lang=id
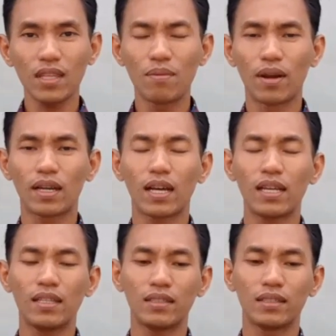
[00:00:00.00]

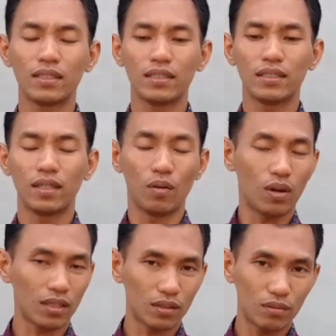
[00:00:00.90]
maka
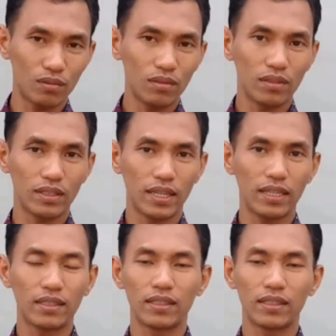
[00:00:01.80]
waktu ya,